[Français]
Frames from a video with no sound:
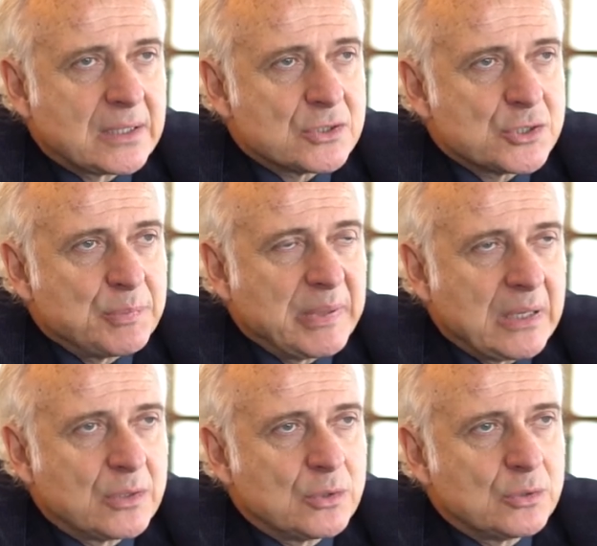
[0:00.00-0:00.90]
Quand je
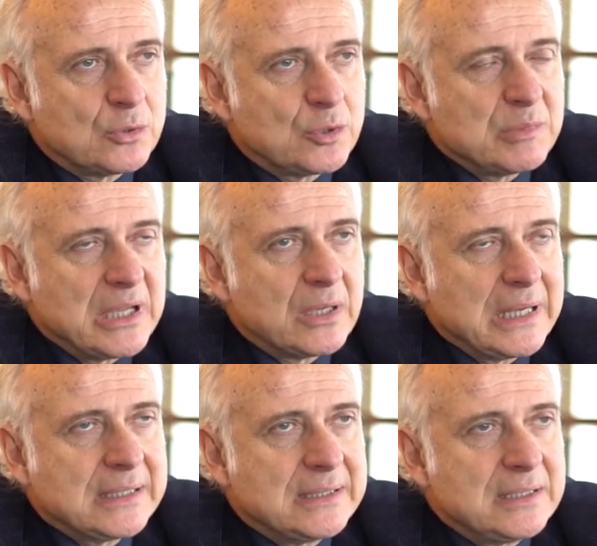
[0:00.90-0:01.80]
parle d'autonomie
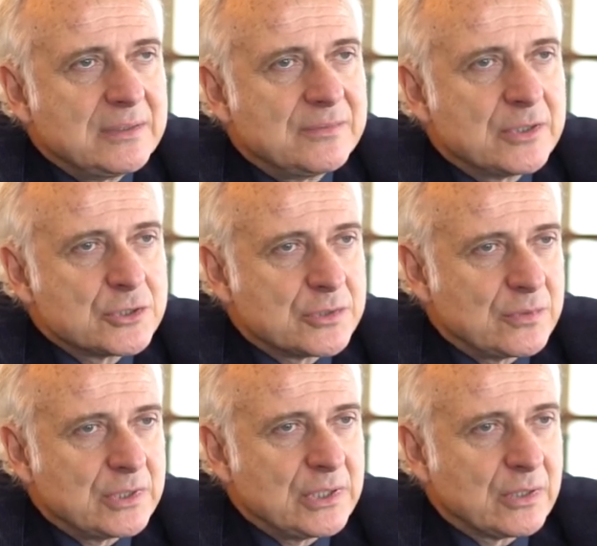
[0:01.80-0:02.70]
relative, je
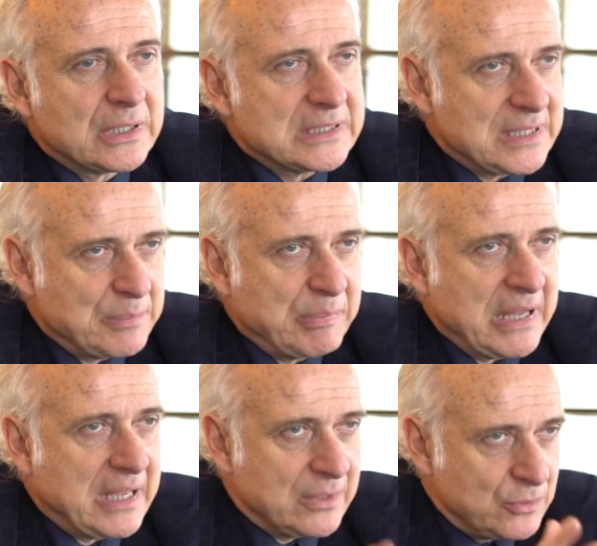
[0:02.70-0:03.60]
veux dire que ce n'est
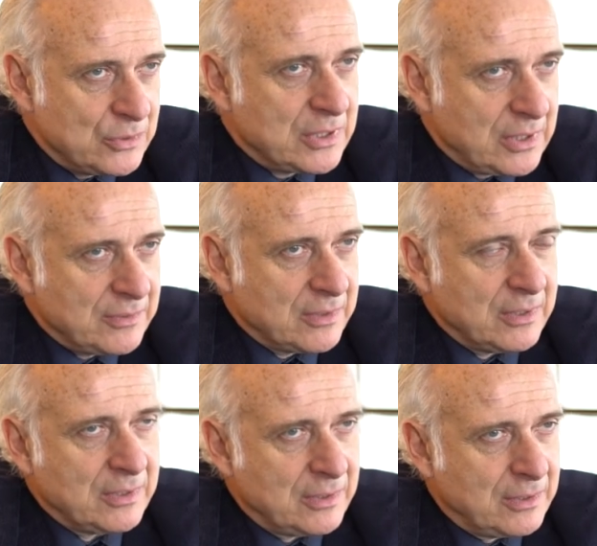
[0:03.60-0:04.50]
pas une
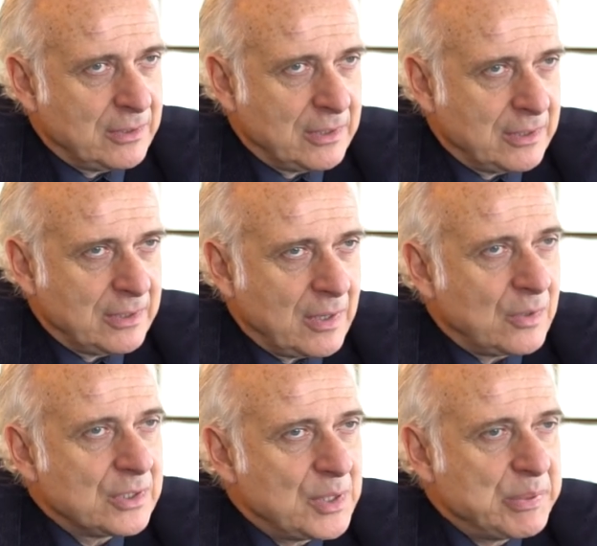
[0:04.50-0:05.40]

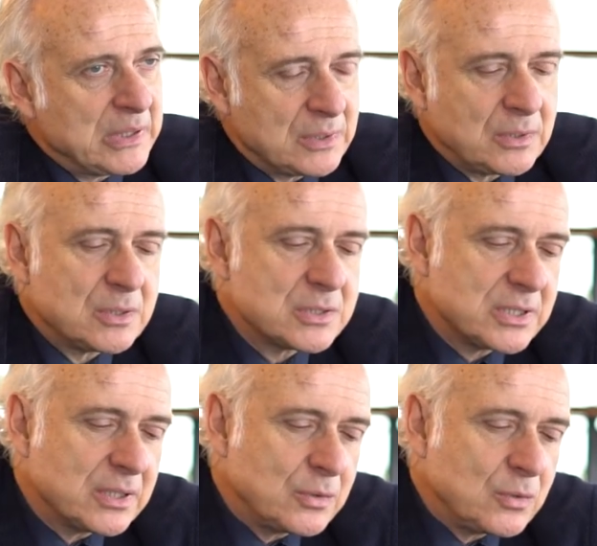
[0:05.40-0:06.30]

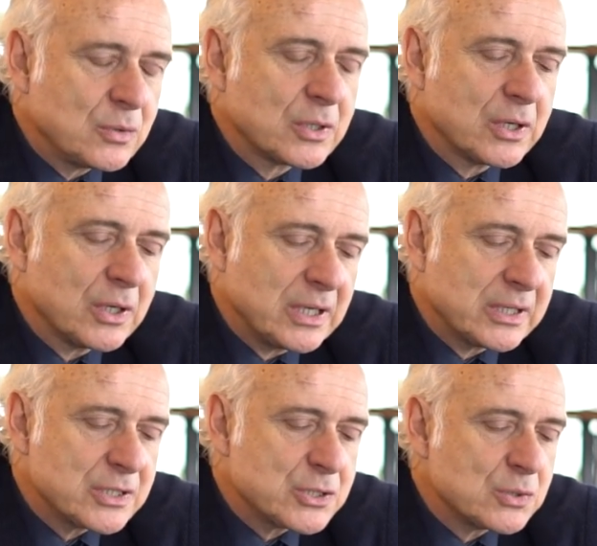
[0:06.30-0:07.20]
indépendance, donc
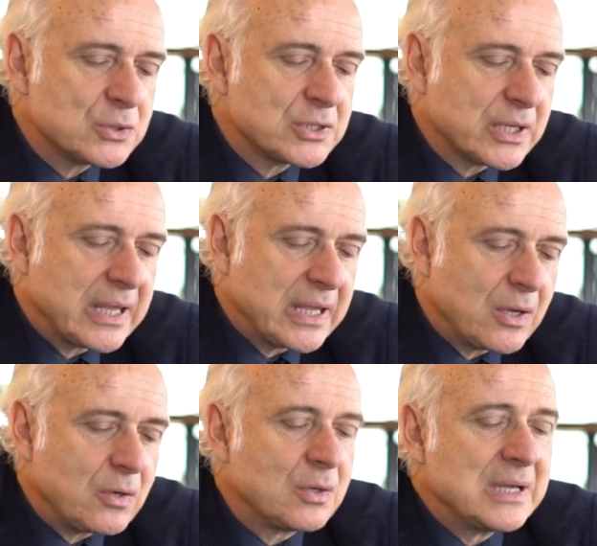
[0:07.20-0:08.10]
quelque chose
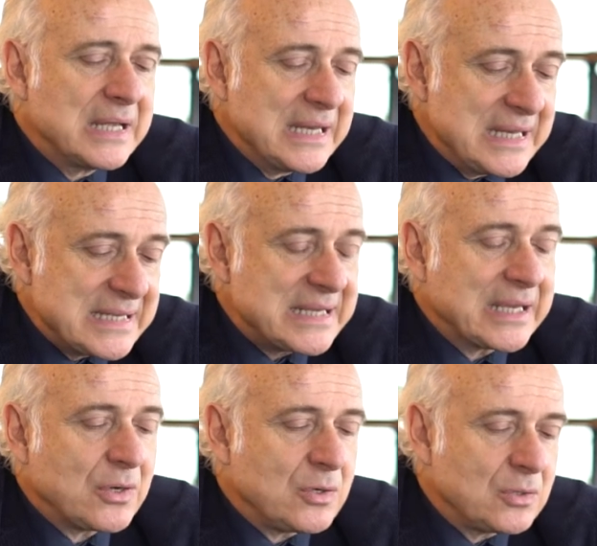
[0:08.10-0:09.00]
qui rend les
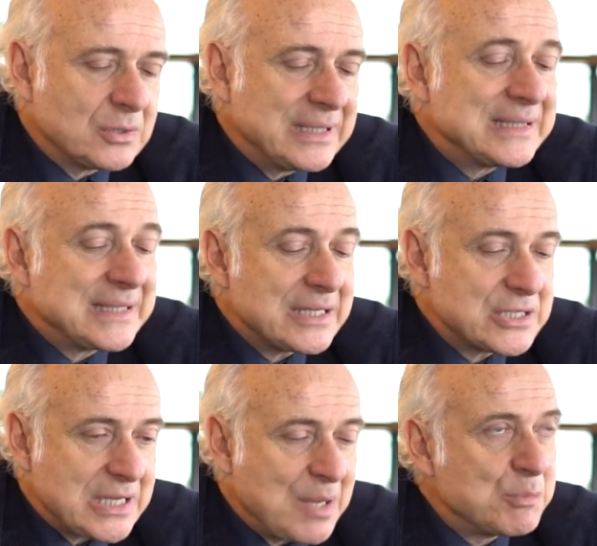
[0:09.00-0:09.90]
écrans
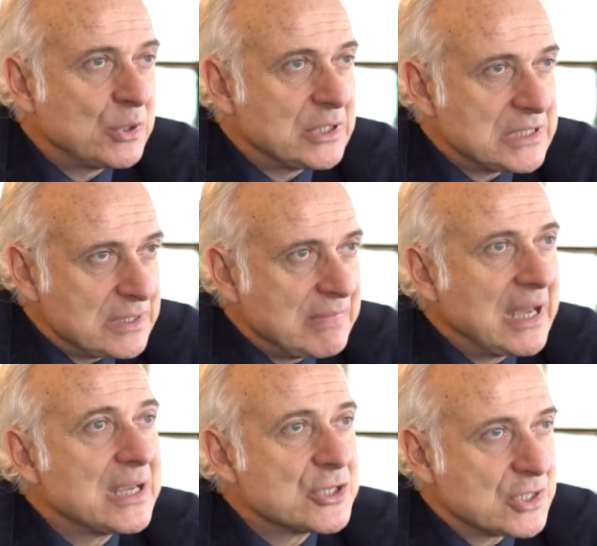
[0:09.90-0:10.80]
détachables des
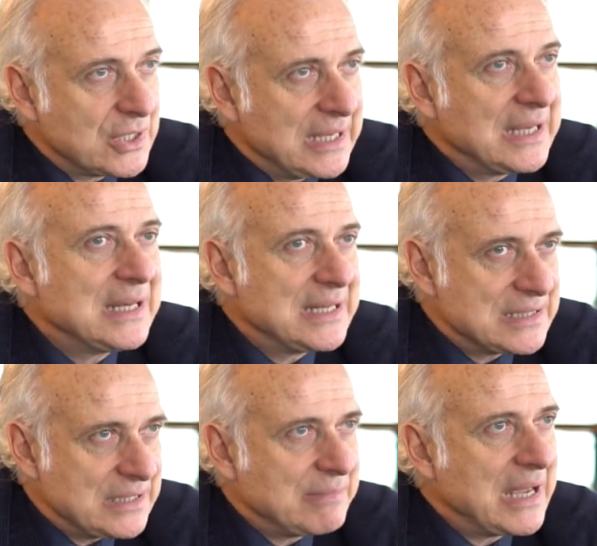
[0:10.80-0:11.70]
images et
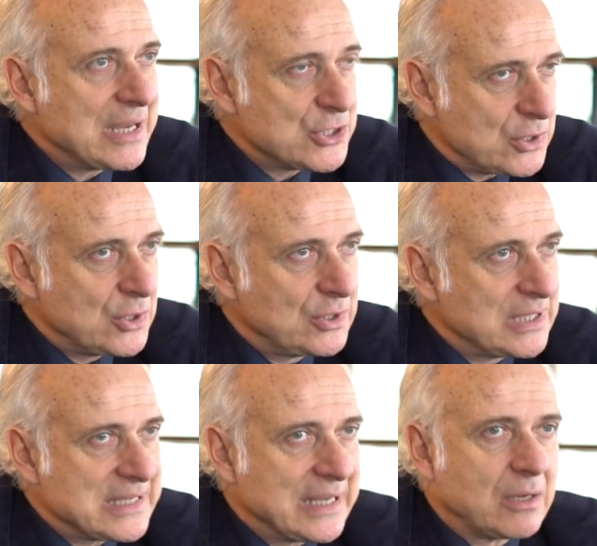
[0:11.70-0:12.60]
les images
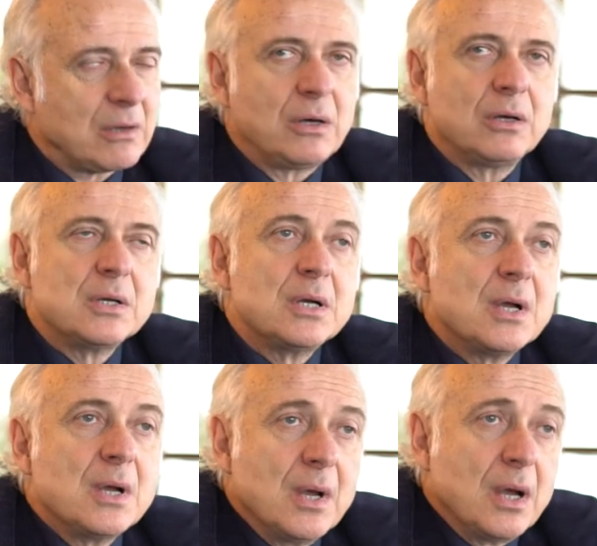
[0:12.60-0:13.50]
des écrans.
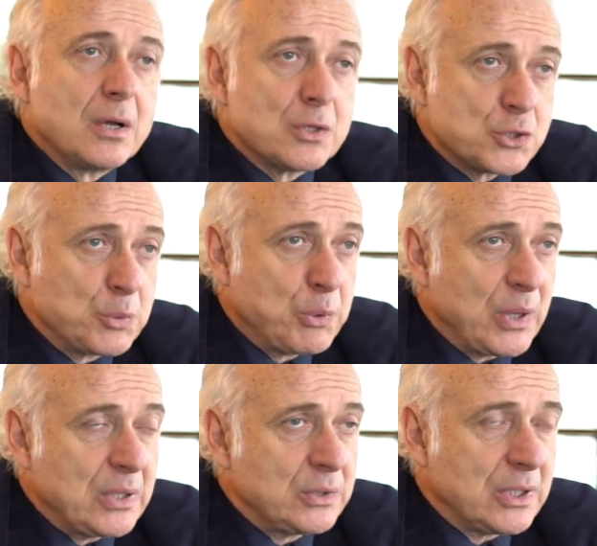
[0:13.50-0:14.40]
Euh, je
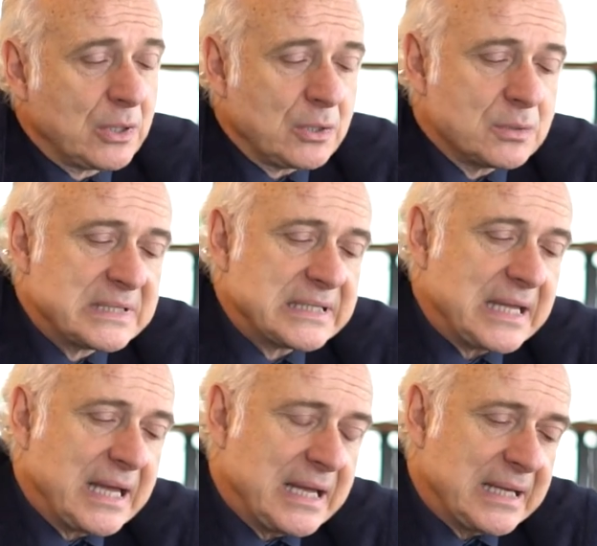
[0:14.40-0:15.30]
pourrais le dire comme
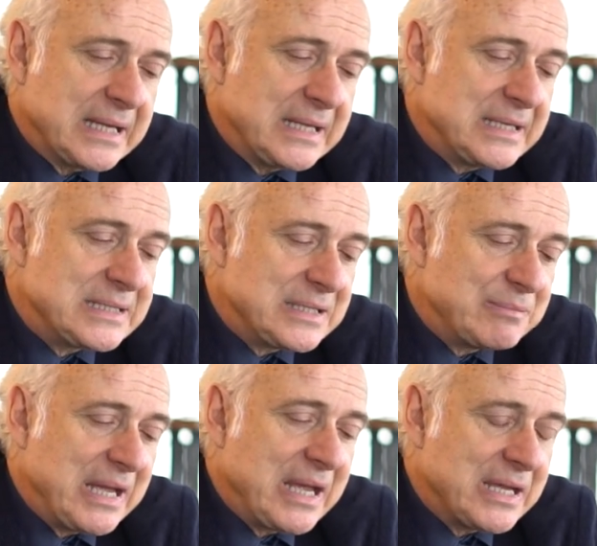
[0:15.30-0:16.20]
ça, euh, les
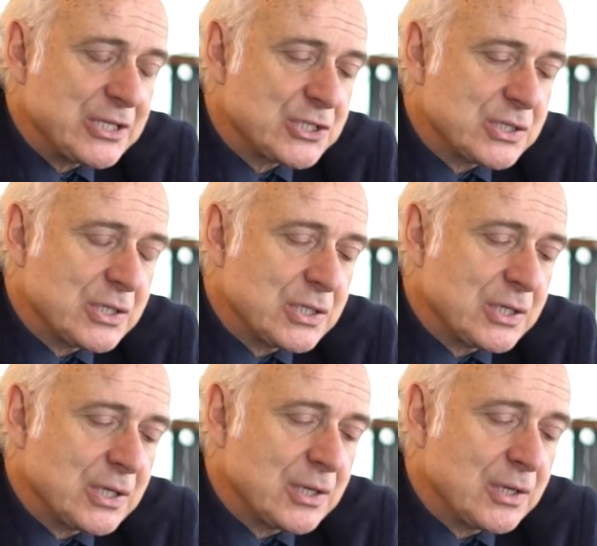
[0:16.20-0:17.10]
images
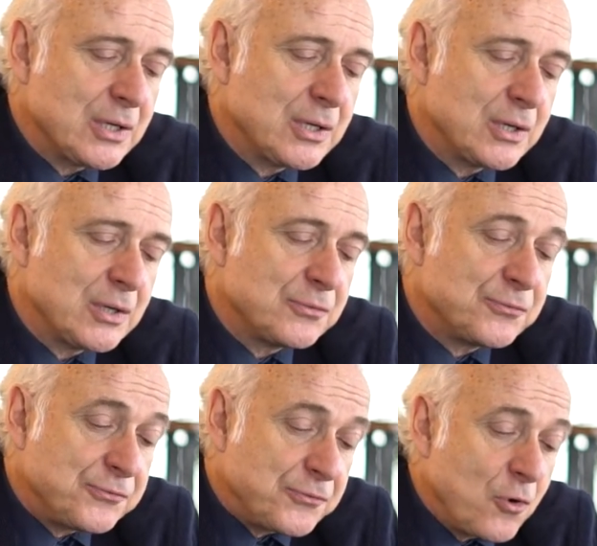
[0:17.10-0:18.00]
euh,
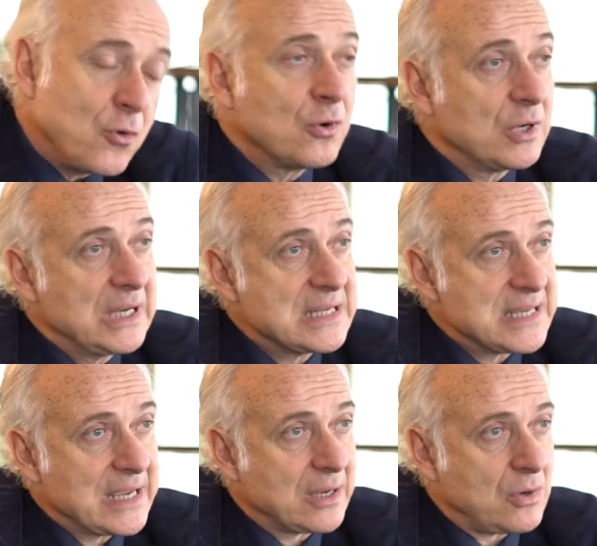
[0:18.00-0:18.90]
font
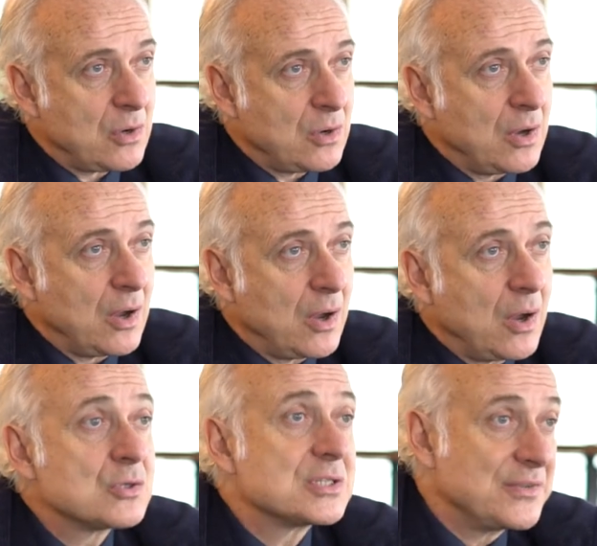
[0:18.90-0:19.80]
les écrans
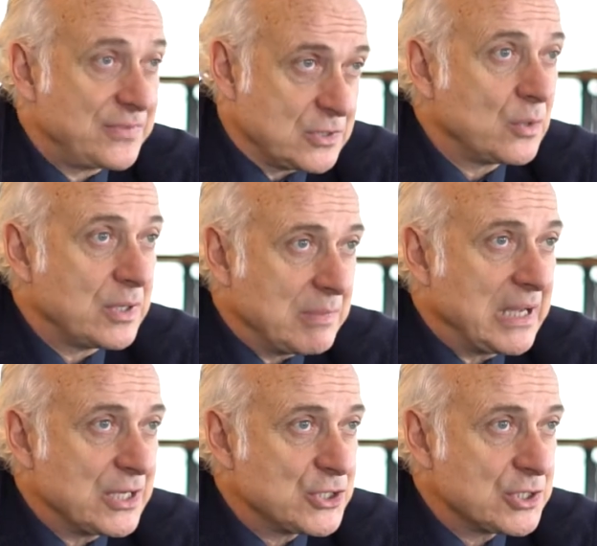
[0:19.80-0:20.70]
en se faisant
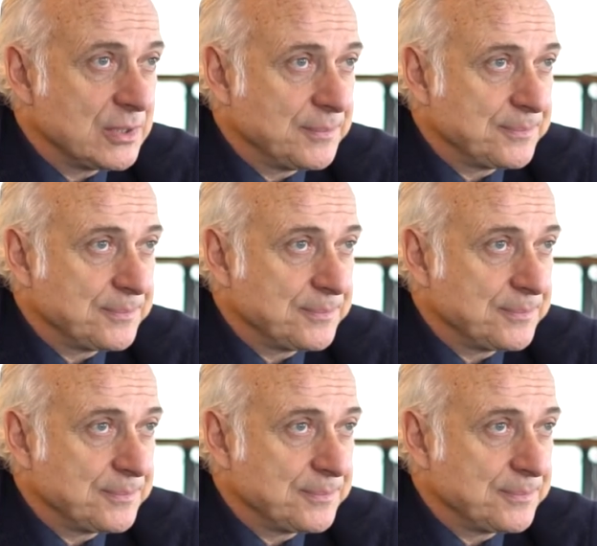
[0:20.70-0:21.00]
images,